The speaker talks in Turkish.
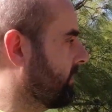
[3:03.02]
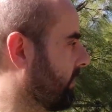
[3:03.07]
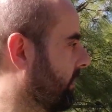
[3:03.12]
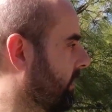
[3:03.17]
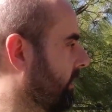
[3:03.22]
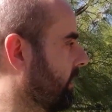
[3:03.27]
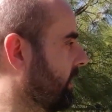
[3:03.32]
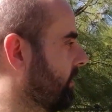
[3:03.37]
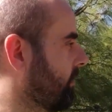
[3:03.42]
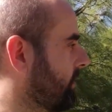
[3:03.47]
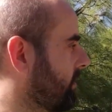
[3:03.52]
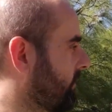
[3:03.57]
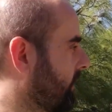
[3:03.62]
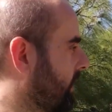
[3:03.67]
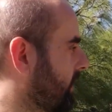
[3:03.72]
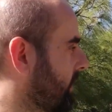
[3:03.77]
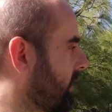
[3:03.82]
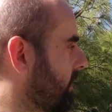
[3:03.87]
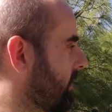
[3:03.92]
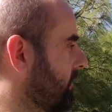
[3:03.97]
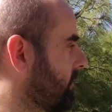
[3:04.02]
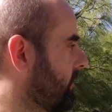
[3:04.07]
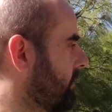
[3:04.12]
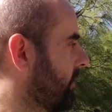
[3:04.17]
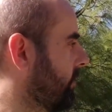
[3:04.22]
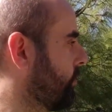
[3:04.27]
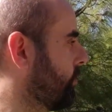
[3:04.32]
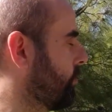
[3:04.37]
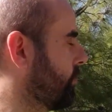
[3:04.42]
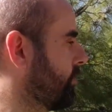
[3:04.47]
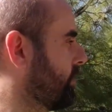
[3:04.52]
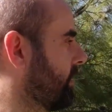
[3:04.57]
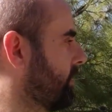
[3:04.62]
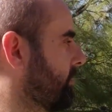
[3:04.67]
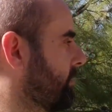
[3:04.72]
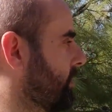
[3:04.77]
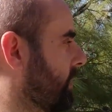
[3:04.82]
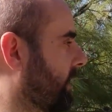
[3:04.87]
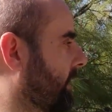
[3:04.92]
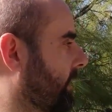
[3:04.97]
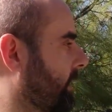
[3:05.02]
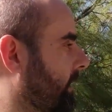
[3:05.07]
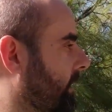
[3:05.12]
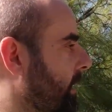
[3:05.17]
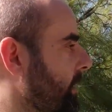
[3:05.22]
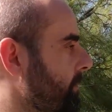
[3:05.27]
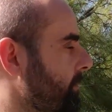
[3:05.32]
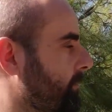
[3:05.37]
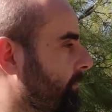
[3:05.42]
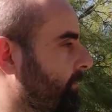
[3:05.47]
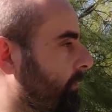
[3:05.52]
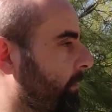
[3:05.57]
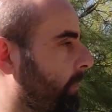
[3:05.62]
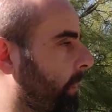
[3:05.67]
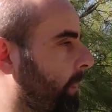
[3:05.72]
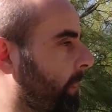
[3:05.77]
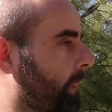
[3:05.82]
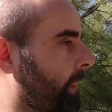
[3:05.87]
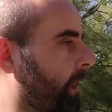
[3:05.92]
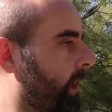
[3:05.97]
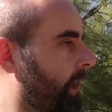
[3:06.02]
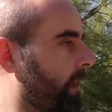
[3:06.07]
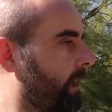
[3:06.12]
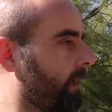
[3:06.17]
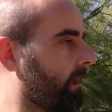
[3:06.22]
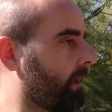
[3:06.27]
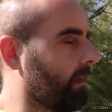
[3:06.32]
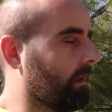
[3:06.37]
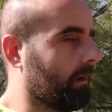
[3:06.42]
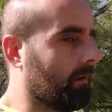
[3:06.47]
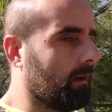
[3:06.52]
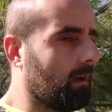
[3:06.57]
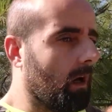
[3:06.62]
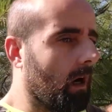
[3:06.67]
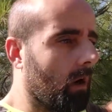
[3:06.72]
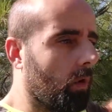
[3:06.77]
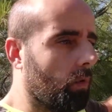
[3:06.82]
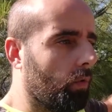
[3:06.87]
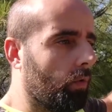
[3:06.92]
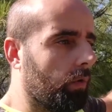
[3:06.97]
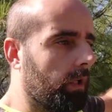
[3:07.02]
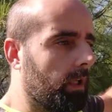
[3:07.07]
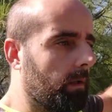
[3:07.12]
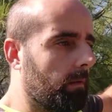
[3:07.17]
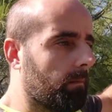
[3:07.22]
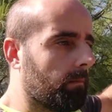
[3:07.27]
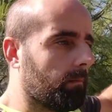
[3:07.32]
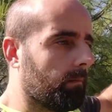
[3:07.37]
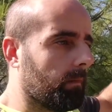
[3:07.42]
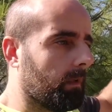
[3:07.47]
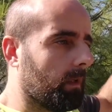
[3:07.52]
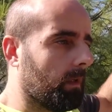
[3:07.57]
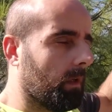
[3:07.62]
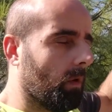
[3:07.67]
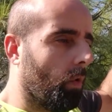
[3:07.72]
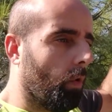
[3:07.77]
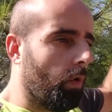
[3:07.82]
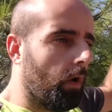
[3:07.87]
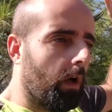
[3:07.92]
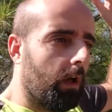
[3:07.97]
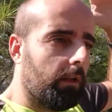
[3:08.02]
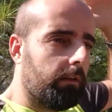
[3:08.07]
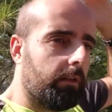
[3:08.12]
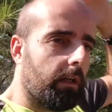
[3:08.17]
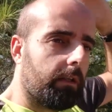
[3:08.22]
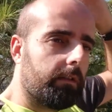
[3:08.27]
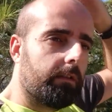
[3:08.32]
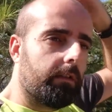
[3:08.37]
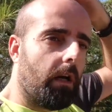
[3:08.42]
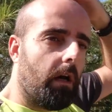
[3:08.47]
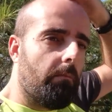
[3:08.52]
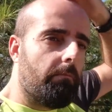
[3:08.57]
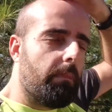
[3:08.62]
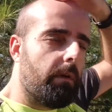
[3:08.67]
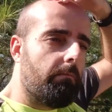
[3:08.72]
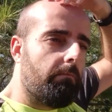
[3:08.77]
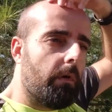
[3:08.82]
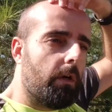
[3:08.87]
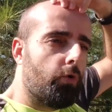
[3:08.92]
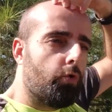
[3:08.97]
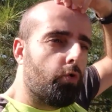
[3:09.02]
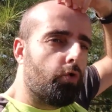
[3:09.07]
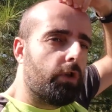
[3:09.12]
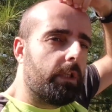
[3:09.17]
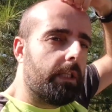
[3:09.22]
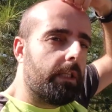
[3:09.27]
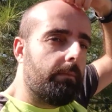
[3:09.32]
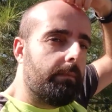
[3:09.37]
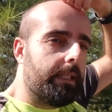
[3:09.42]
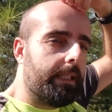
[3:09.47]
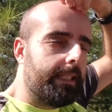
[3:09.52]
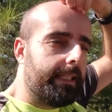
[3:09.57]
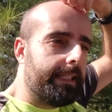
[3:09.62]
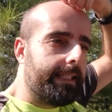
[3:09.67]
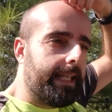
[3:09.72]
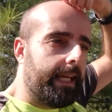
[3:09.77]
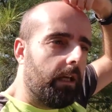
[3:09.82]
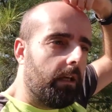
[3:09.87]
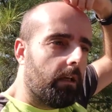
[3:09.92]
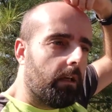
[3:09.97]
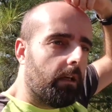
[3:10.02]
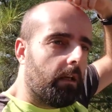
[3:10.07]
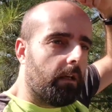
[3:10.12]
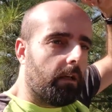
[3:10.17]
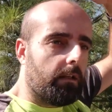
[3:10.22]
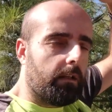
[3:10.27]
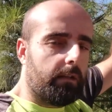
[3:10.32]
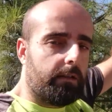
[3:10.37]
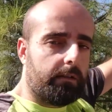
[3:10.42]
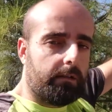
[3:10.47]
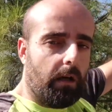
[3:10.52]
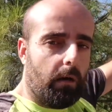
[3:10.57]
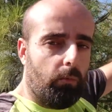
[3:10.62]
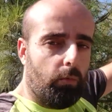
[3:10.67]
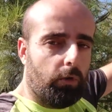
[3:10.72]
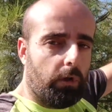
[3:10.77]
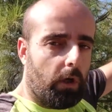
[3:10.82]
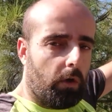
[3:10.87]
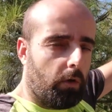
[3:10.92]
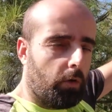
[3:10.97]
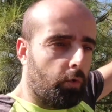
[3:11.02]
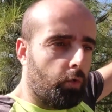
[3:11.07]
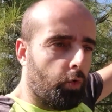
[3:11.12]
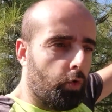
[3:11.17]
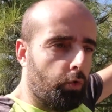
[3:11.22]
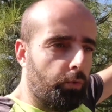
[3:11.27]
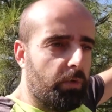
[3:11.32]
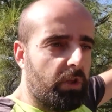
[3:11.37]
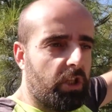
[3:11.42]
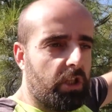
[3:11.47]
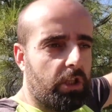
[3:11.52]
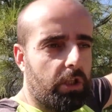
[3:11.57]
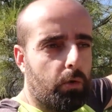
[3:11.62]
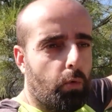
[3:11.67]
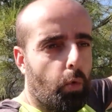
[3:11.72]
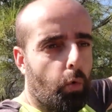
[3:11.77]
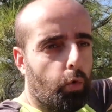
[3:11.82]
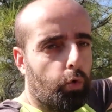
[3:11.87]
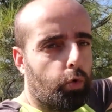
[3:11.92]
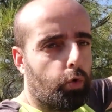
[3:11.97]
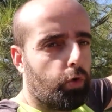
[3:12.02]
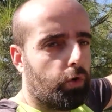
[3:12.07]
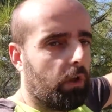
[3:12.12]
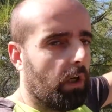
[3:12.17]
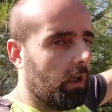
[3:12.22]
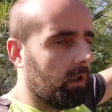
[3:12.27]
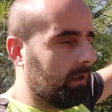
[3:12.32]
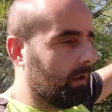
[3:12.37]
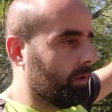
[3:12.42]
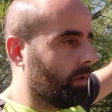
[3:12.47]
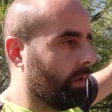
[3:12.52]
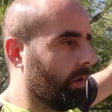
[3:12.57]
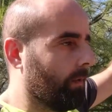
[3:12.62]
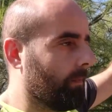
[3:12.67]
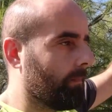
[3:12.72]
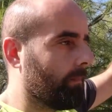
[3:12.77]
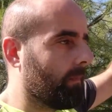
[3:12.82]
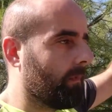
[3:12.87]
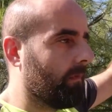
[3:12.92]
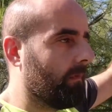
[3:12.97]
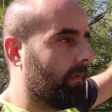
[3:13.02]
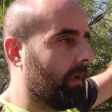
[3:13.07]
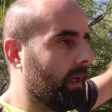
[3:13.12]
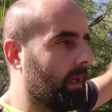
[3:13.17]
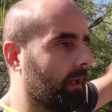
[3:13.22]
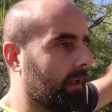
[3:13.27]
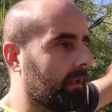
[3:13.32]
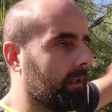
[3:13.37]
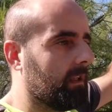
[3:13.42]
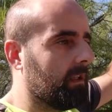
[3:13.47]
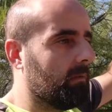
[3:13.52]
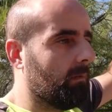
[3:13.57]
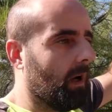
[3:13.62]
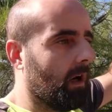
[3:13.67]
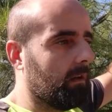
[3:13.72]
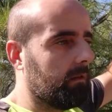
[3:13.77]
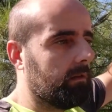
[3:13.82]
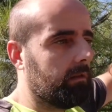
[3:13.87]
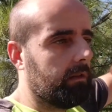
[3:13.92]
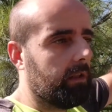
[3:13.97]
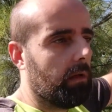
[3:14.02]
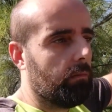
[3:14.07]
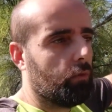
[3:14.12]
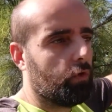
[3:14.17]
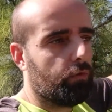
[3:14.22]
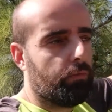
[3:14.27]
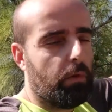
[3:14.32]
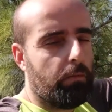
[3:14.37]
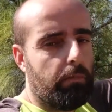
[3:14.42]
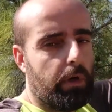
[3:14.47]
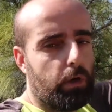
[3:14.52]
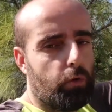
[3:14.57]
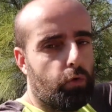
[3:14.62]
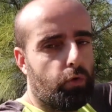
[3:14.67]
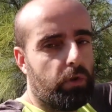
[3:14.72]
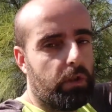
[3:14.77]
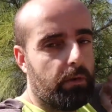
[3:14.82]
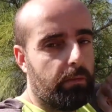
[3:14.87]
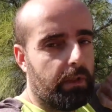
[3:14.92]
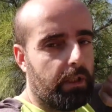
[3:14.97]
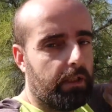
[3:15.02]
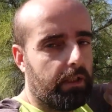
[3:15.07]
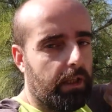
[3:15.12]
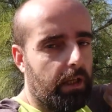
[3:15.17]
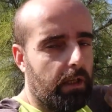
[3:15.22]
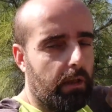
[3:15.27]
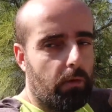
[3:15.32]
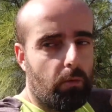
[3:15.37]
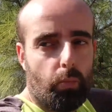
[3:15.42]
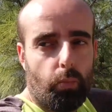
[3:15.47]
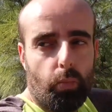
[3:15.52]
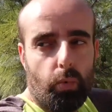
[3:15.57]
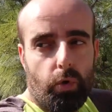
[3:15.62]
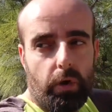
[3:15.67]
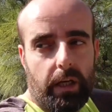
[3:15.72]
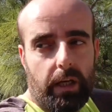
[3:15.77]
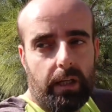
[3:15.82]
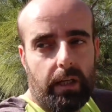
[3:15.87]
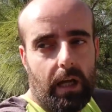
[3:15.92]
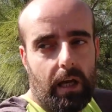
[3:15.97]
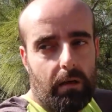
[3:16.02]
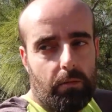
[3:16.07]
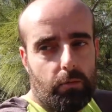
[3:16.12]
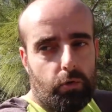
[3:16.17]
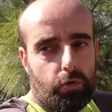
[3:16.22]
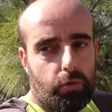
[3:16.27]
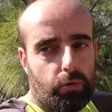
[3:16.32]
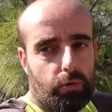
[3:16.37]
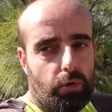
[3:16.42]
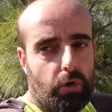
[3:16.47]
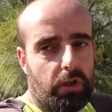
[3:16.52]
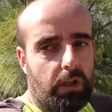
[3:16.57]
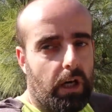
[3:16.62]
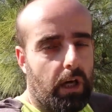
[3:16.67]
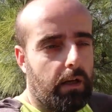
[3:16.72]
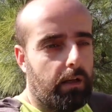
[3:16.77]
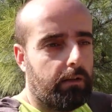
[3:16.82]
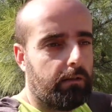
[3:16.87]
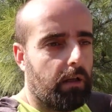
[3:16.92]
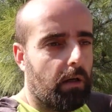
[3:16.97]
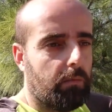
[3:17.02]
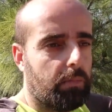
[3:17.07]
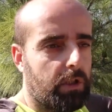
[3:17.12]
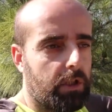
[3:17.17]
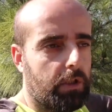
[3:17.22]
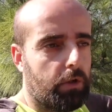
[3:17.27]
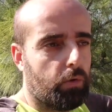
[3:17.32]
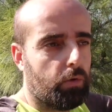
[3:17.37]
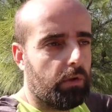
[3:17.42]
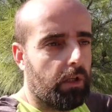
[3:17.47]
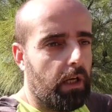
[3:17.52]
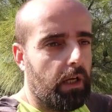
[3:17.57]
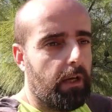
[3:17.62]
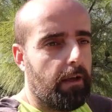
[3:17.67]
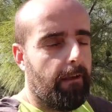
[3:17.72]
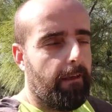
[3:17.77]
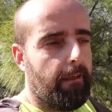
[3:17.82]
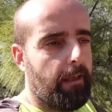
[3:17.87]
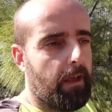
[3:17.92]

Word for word: bir Sarı Ana'mız var kendisiyle görüşelim şeklinde. Kanuni 16 e, Haziran 1522'de İstanbul'dan 100 bin kişilik ordusunu alıyor ve 26 Temmuz 1522'de buraya gelmiş oluyor. Yani tam 40 günde